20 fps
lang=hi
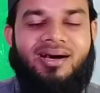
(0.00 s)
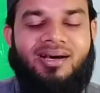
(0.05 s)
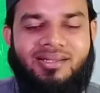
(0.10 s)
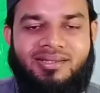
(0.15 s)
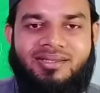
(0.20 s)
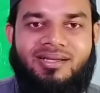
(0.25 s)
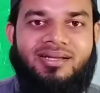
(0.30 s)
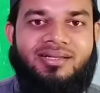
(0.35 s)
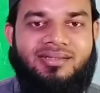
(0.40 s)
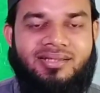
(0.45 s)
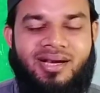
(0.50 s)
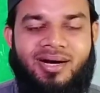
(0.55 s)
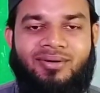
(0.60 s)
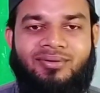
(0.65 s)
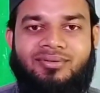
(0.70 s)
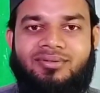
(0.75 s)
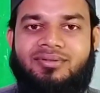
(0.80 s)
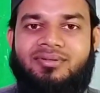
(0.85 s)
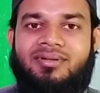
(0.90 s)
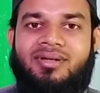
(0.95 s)
आहद करता
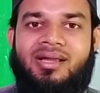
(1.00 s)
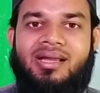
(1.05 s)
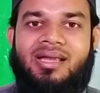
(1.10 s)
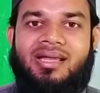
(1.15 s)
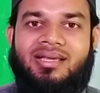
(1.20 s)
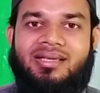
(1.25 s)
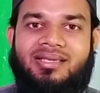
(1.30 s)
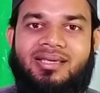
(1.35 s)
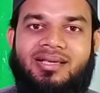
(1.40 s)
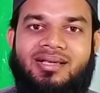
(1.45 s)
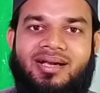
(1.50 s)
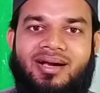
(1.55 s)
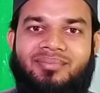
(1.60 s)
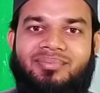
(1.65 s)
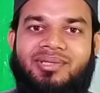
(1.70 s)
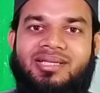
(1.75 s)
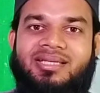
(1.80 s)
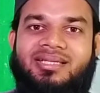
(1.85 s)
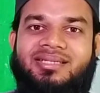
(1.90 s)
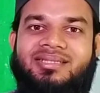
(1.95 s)
हूँ कि
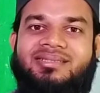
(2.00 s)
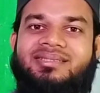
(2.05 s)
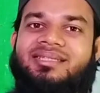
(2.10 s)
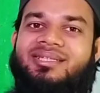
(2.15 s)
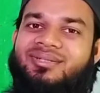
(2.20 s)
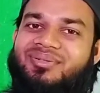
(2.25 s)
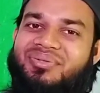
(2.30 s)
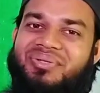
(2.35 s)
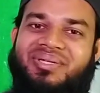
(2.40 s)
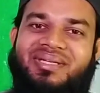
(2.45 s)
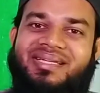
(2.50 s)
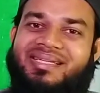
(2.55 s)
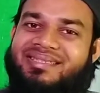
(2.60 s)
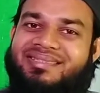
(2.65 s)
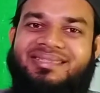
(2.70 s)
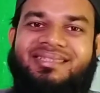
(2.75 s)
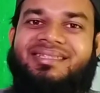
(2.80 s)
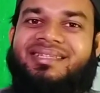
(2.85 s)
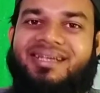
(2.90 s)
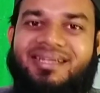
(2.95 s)
कभी किसी को
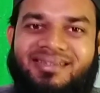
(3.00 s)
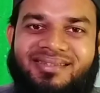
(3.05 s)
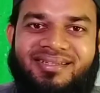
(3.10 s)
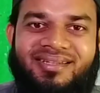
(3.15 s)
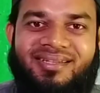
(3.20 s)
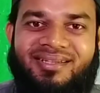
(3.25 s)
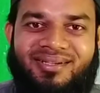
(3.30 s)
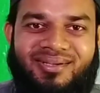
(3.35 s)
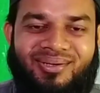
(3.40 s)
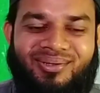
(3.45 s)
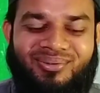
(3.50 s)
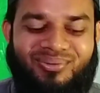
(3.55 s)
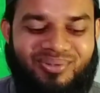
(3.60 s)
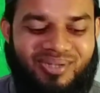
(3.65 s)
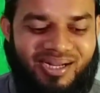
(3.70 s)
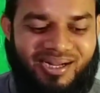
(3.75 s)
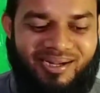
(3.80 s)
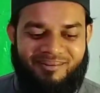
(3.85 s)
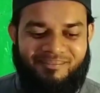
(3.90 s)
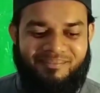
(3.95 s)
नसीहत नहीं
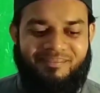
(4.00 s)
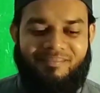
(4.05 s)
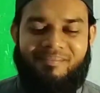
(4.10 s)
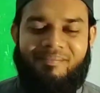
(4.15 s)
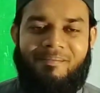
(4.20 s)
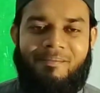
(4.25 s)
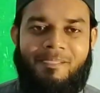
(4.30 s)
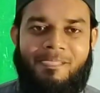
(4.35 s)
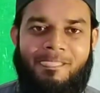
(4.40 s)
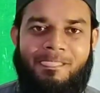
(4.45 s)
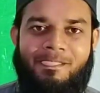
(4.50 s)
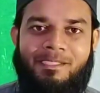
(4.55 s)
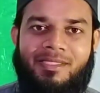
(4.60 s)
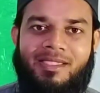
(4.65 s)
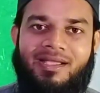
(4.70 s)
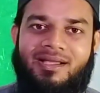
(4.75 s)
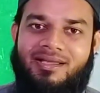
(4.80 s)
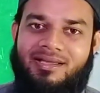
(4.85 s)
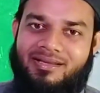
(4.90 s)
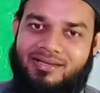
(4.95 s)
करूँगा
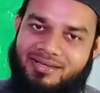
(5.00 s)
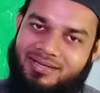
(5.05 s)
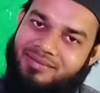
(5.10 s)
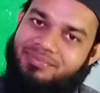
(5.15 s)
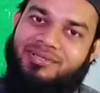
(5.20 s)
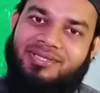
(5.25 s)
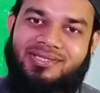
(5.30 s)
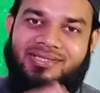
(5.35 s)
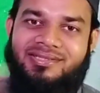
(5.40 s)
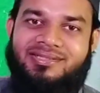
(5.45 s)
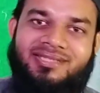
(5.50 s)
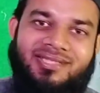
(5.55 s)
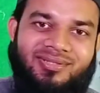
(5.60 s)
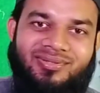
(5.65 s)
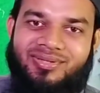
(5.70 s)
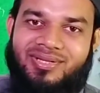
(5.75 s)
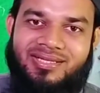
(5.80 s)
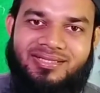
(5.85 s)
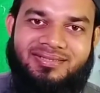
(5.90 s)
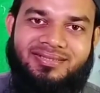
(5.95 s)
कभी
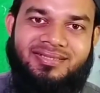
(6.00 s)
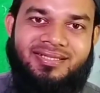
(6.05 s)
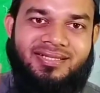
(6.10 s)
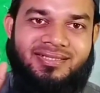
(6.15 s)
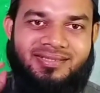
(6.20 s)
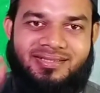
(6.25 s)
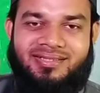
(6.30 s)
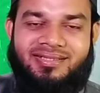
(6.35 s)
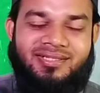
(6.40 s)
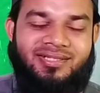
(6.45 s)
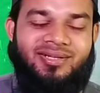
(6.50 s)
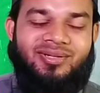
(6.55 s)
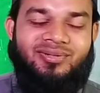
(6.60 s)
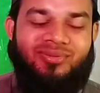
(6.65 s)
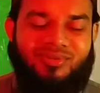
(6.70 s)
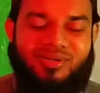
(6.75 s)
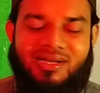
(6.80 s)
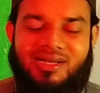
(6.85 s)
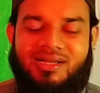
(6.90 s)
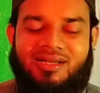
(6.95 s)
किसी को नसीहत नहीं
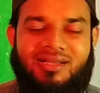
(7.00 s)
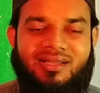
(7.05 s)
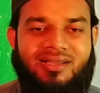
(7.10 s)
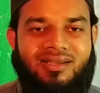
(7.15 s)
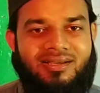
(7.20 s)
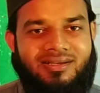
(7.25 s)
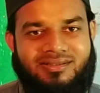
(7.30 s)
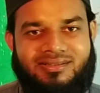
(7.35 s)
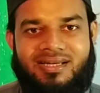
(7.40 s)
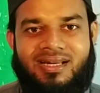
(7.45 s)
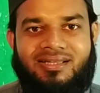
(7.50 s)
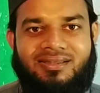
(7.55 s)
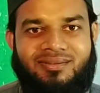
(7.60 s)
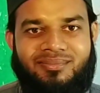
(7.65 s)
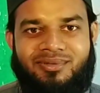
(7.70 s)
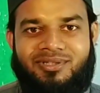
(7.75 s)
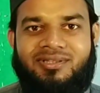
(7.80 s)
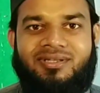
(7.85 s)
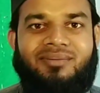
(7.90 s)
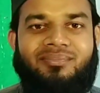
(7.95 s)
करूंगा
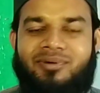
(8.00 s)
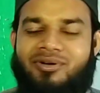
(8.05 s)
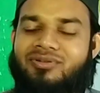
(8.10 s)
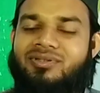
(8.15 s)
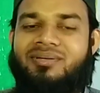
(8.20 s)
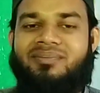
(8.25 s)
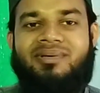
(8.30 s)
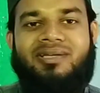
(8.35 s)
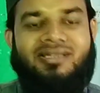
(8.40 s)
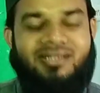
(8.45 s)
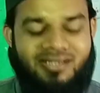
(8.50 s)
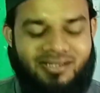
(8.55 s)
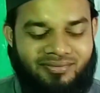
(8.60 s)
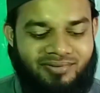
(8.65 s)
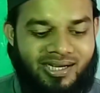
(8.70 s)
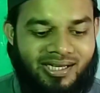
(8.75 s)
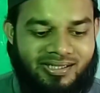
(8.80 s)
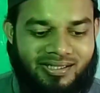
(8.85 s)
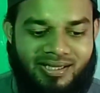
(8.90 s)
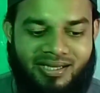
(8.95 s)
ज़रात मोहतरम बहुत ही
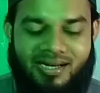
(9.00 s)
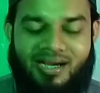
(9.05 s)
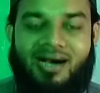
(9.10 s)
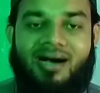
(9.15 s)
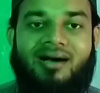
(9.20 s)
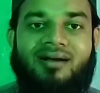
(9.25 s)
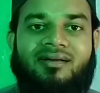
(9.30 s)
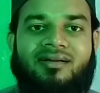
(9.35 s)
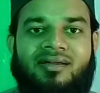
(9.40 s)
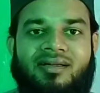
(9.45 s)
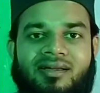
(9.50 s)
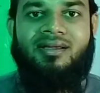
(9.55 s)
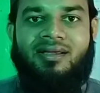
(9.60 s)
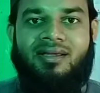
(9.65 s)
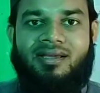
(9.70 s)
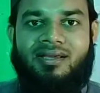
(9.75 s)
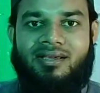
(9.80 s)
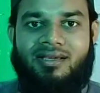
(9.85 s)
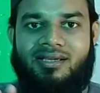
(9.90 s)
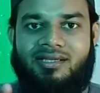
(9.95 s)
बेहतरीन वाक़ रहा
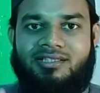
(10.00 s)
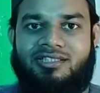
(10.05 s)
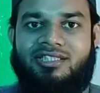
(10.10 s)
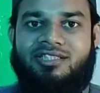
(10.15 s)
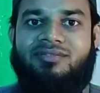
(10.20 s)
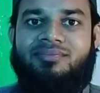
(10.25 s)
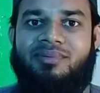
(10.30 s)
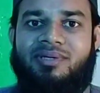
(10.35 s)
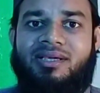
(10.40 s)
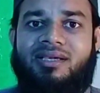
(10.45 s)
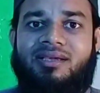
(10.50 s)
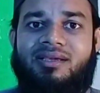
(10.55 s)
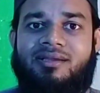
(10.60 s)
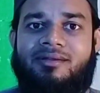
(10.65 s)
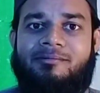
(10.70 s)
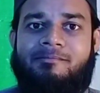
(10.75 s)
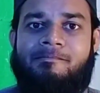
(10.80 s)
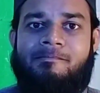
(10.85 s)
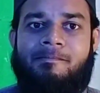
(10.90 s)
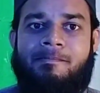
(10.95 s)
कि
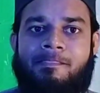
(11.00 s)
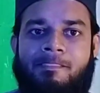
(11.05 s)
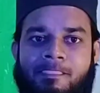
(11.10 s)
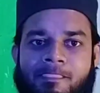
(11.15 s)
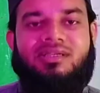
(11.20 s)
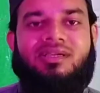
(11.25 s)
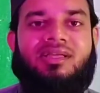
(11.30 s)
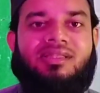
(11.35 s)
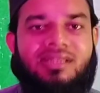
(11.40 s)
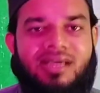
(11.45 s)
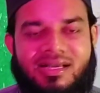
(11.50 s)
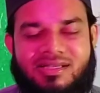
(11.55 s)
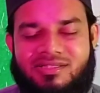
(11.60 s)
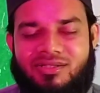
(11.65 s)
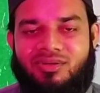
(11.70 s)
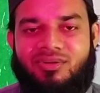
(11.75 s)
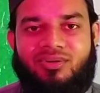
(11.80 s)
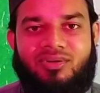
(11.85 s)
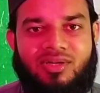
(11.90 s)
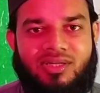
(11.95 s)
जिसमें नसीहत
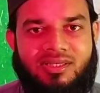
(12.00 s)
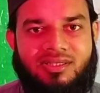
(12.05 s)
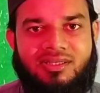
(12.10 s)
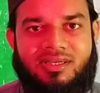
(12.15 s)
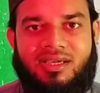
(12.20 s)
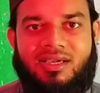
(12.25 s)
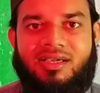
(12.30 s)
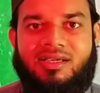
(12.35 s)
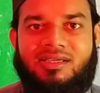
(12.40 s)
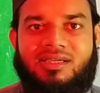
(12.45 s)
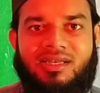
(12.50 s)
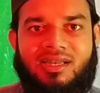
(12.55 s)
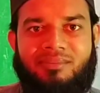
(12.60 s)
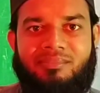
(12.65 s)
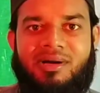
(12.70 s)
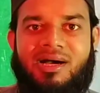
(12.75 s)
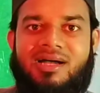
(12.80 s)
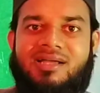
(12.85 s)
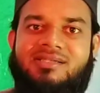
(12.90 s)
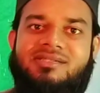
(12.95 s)
हासिल हो रही है कि
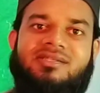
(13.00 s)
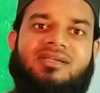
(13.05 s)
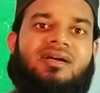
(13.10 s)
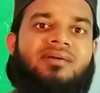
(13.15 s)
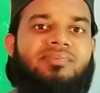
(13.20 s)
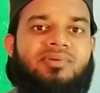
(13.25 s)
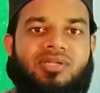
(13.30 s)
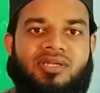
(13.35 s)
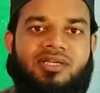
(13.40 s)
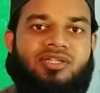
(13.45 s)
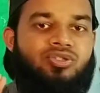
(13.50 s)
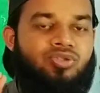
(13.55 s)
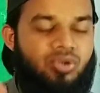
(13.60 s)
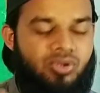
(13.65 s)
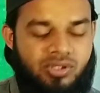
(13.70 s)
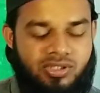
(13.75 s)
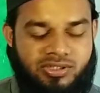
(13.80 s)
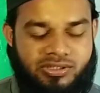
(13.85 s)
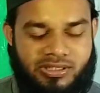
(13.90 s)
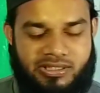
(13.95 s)
नमाज कभी नहीं
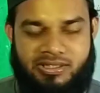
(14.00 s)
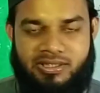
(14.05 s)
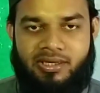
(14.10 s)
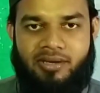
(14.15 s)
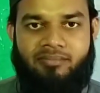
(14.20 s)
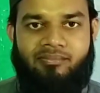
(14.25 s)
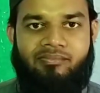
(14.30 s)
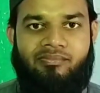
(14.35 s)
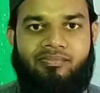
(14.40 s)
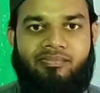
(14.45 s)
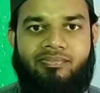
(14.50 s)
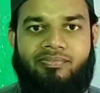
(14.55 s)
छोड़नी चाहिए